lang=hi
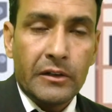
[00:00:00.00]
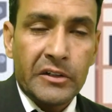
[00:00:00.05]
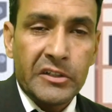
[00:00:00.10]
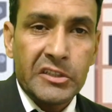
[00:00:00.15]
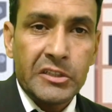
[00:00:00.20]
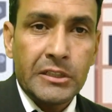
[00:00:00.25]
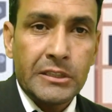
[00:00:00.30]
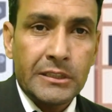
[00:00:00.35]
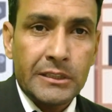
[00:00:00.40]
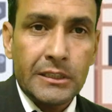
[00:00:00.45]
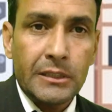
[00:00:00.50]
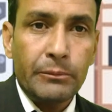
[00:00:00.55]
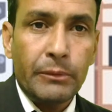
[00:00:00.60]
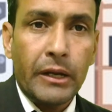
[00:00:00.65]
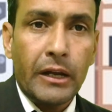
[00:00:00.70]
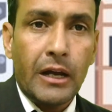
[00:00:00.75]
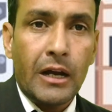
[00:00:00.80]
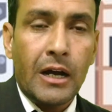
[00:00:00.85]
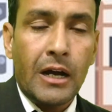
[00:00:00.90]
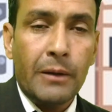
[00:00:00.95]
रजिस्ट्री
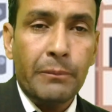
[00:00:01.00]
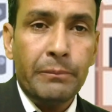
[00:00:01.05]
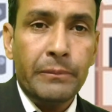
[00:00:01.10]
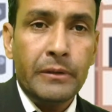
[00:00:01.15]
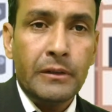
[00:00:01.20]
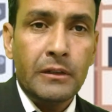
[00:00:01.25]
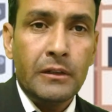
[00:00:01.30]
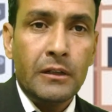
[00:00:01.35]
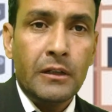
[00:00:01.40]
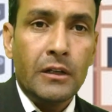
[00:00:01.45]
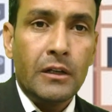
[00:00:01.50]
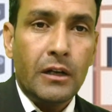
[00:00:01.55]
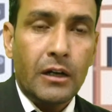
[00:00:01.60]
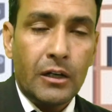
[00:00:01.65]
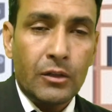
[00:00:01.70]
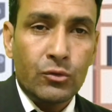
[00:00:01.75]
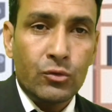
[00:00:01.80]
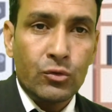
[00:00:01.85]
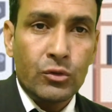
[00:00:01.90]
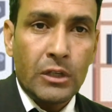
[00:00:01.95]
में आप
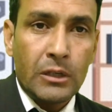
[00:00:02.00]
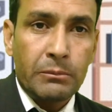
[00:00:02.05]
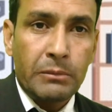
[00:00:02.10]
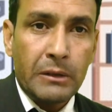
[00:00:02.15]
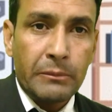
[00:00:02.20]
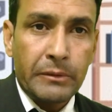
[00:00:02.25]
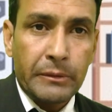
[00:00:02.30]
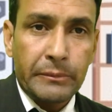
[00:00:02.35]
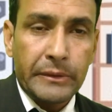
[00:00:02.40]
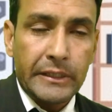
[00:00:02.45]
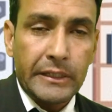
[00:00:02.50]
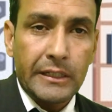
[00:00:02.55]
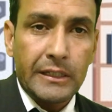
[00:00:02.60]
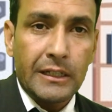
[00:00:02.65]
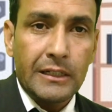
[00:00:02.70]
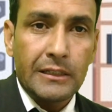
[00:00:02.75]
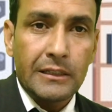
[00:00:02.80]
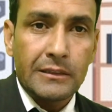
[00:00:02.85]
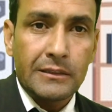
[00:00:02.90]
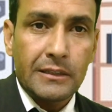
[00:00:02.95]
हदूदरबा प्रॉपर्टी
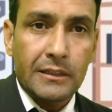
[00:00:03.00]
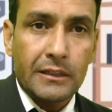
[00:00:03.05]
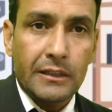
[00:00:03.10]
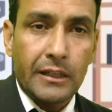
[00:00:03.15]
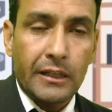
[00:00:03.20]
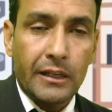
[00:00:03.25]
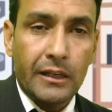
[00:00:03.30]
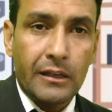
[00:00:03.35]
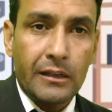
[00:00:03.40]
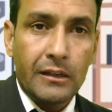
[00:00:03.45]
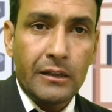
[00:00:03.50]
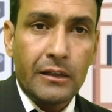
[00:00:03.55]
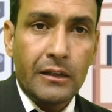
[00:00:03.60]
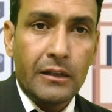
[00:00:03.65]
का लिख सकते हैं